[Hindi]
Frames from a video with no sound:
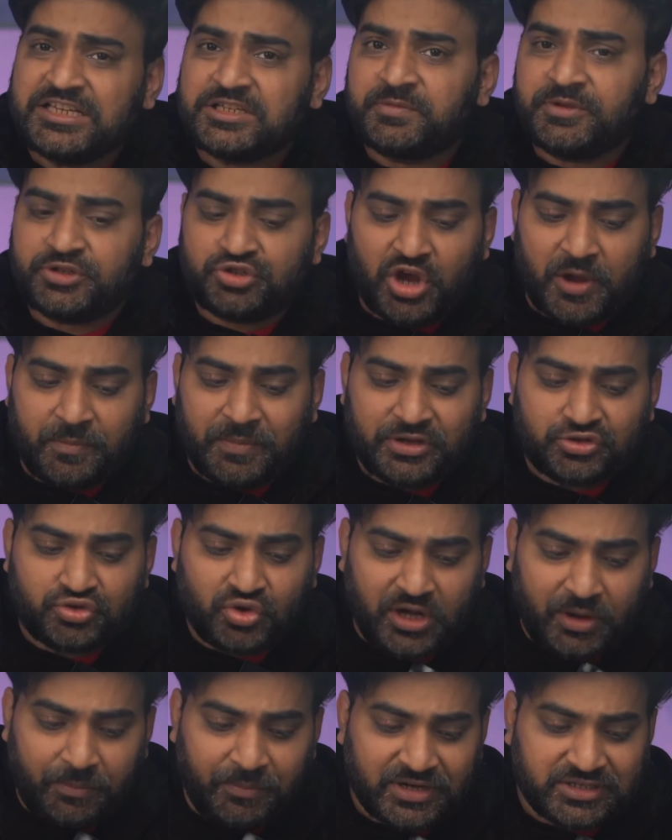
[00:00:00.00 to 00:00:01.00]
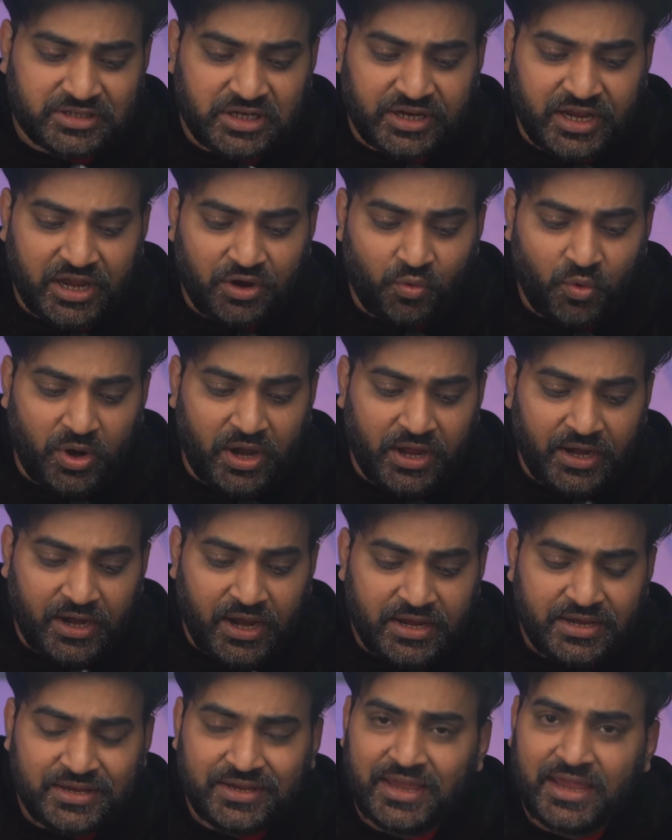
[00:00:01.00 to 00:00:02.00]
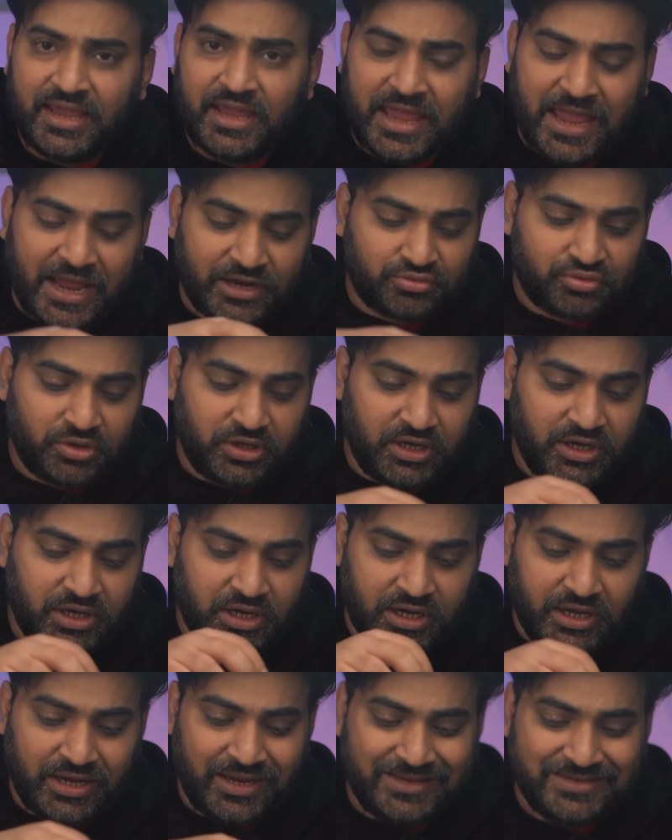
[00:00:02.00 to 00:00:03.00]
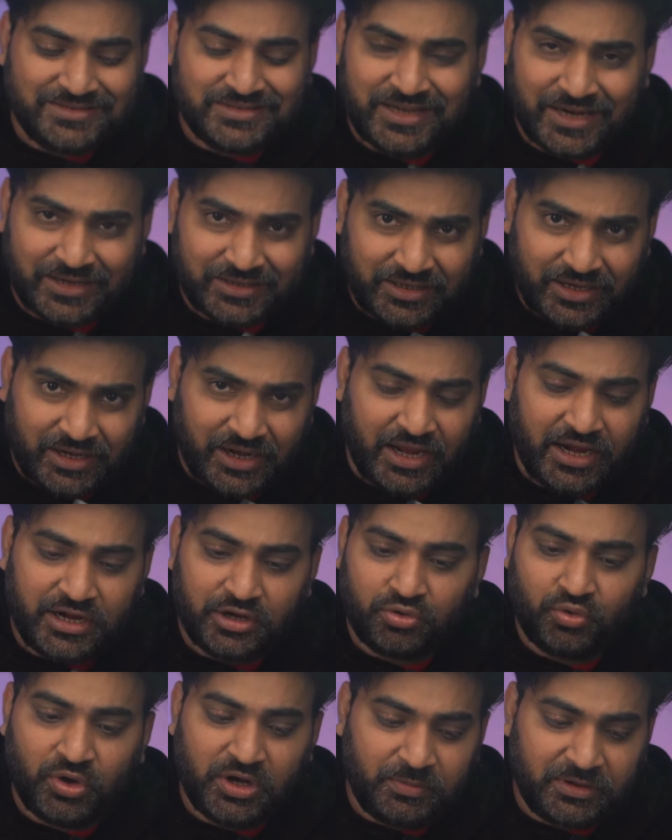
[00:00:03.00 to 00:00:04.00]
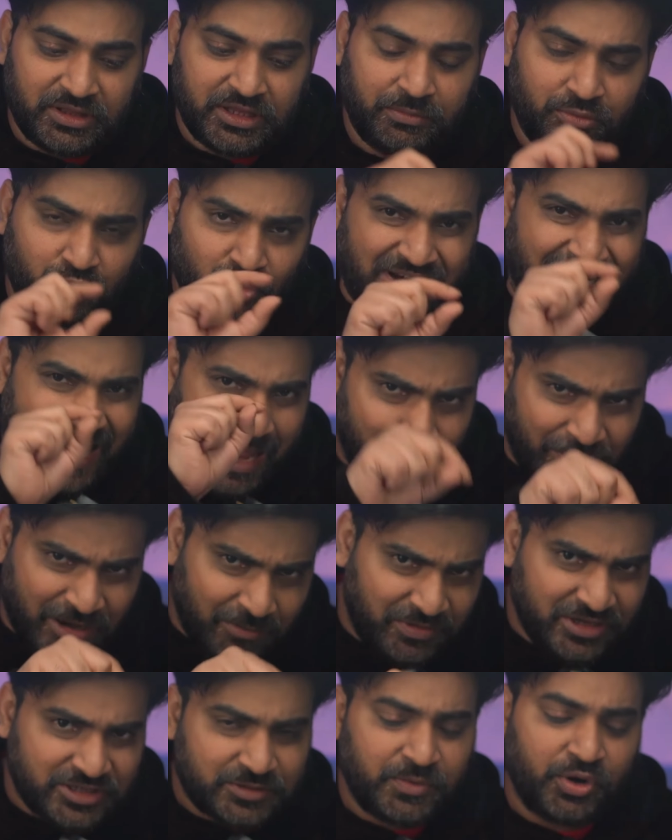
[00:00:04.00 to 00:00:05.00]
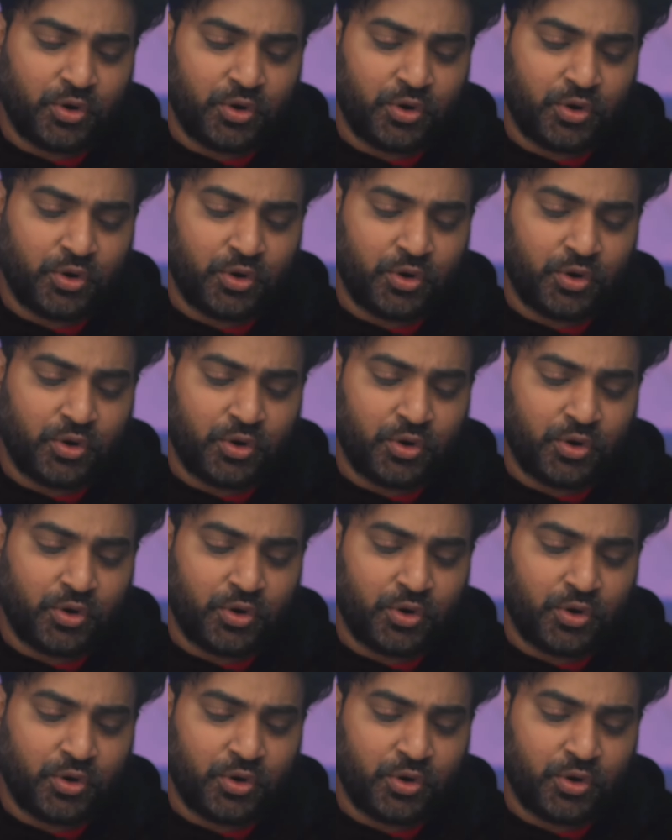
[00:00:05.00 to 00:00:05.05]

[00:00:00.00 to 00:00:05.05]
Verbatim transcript: इसमें जो आपके जो नंबर्स लिखे हुए हैं ना ये एक्चुअली इंजेक्टेड है डुअल मतलब डुअल कैप के बीच